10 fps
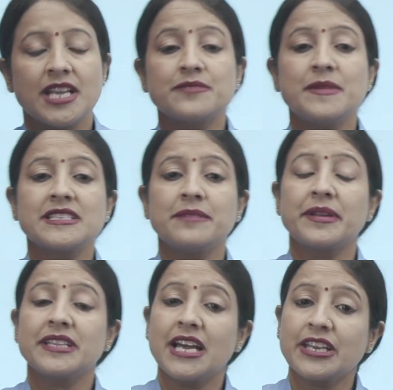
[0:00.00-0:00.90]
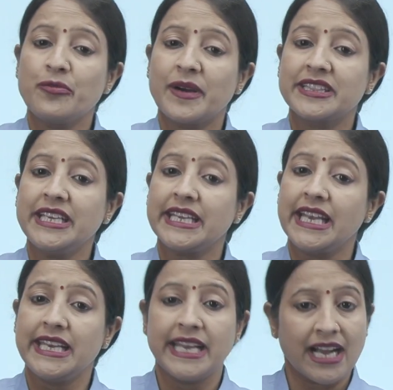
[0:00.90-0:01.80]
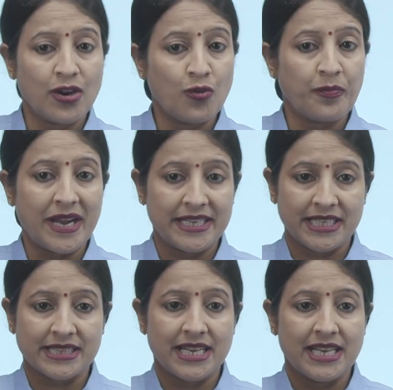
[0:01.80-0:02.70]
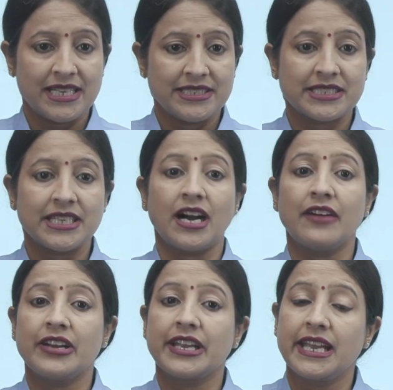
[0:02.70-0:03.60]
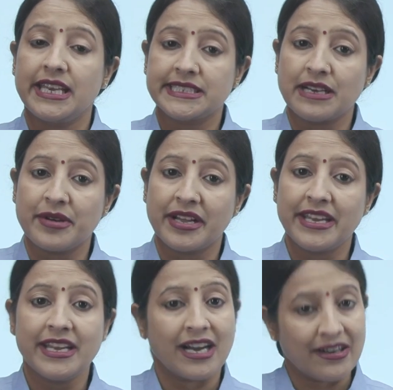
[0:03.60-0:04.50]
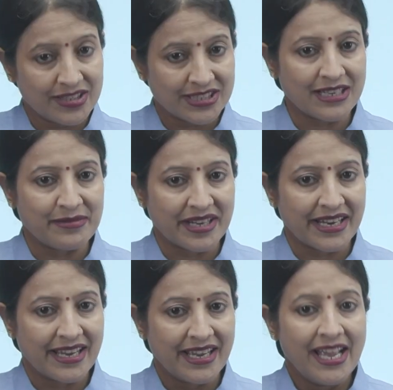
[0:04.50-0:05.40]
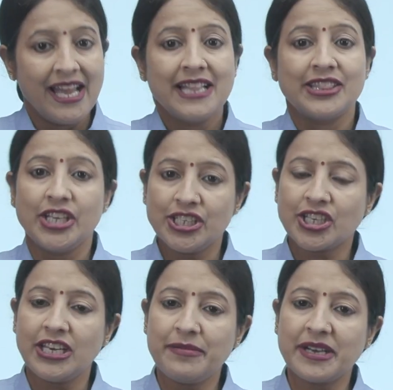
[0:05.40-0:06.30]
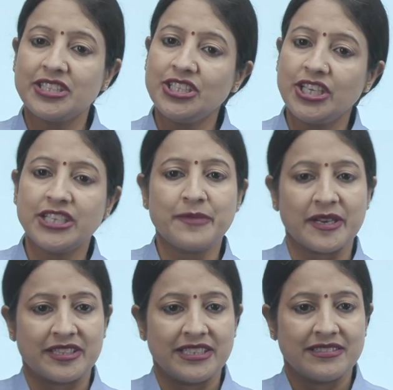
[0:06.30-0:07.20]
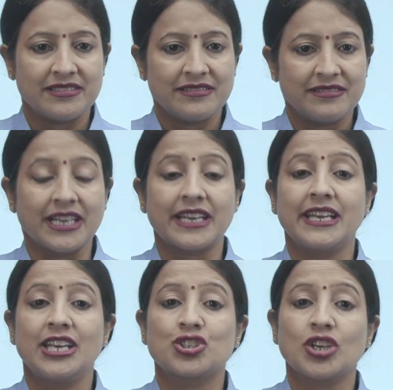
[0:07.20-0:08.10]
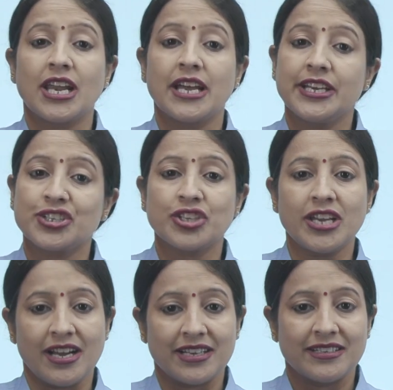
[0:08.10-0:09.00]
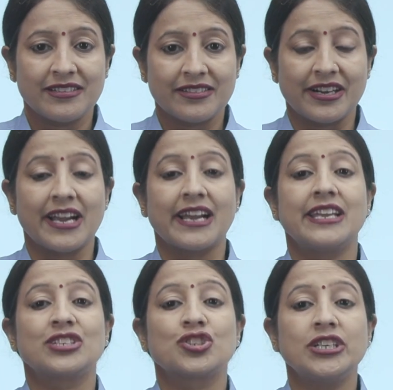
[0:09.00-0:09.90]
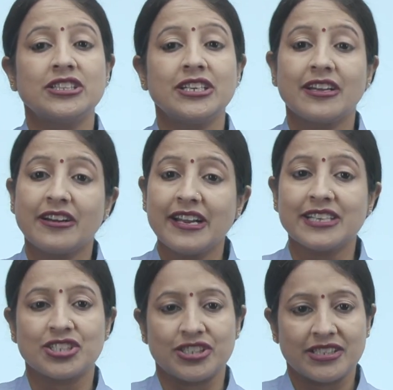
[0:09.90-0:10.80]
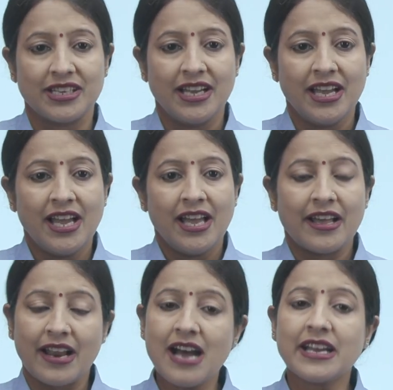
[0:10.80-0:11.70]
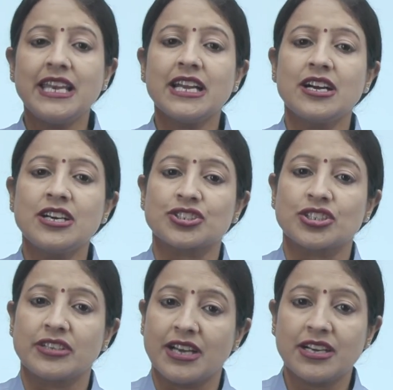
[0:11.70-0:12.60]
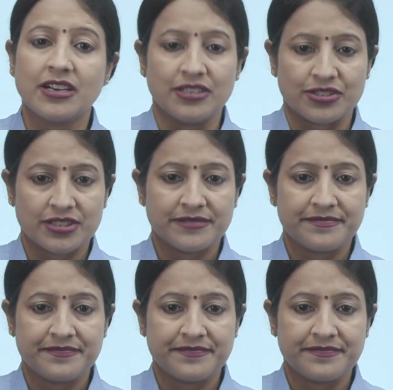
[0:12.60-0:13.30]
इसमें संप्रदान की विभक्ति के लिए का लोप पाया जाता है जैसे हवन के लिए सामग्री हवन सामग्री देश के लिए भक्ति देशभक्ति यज्ञ के लिए शाला यज्ञशाला क्रीड़ा के लिए क्षेत्र क्रीड़ा क्षेत्र राह के लिए खर्च राह खर्च